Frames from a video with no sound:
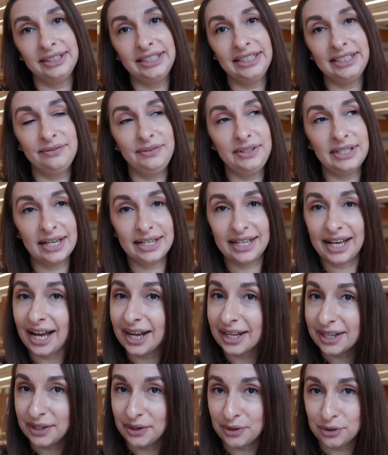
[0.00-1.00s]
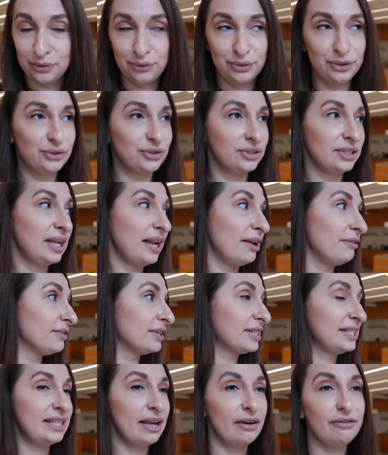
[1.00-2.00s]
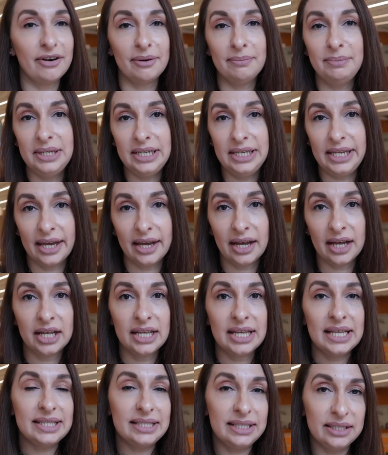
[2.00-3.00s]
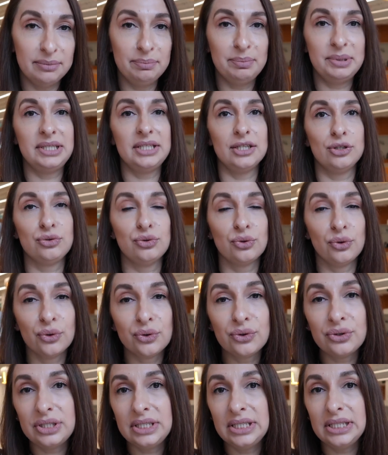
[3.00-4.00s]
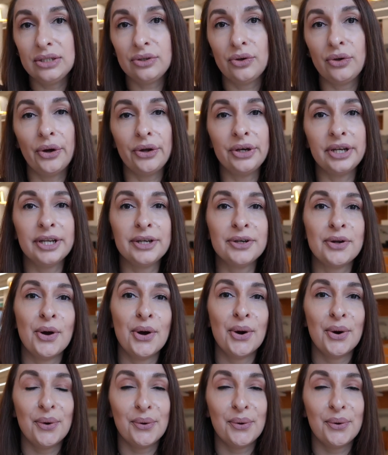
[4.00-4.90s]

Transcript: nicht wie in ein Krankenhaus fühlen, sondern einfach sehr familiär sich ein bisschen zurückziehen können.